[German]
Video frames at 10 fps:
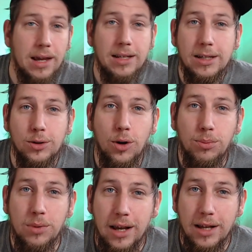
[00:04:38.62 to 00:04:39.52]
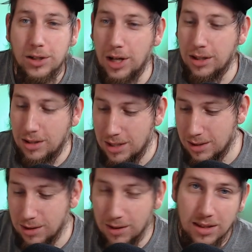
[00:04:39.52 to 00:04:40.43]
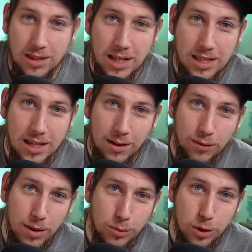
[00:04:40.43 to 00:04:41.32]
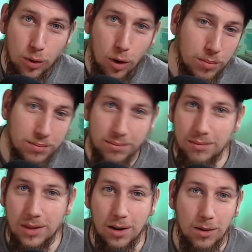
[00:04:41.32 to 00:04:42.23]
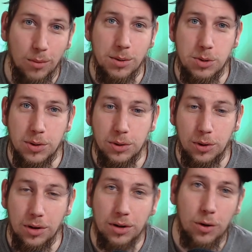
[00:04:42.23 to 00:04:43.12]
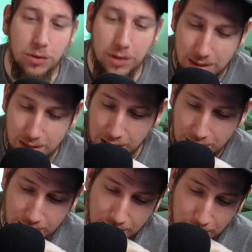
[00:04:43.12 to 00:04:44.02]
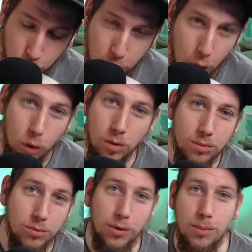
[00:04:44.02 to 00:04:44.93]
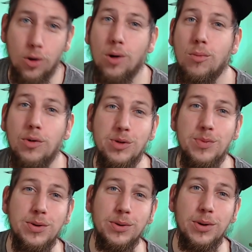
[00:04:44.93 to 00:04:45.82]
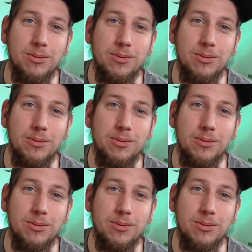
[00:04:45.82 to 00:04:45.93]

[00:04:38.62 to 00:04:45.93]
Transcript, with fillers: Das heißt, ihr könnt demnächst, anstatt diesen 10 Cent Flip zu bekommen, um nicht mehr spielen zu können, könnt ihr jetzt halt einen 100 Euro Flip bekommen, um nicht mehr spielen zu können.